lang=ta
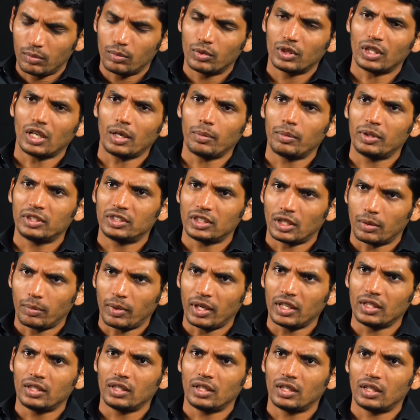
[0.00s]
முதலமைச்சர்
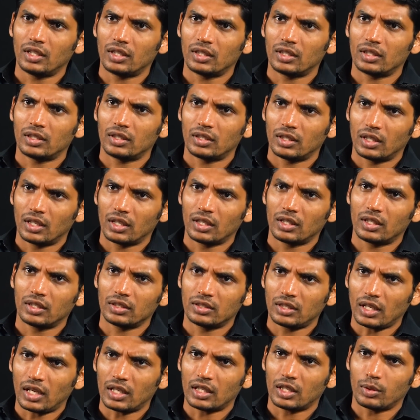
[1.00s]
மைத்தி இனத்தை
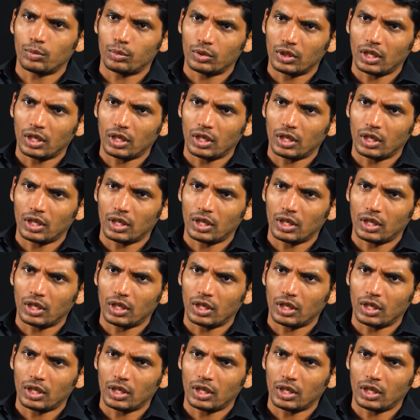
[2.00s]
சார்ந்த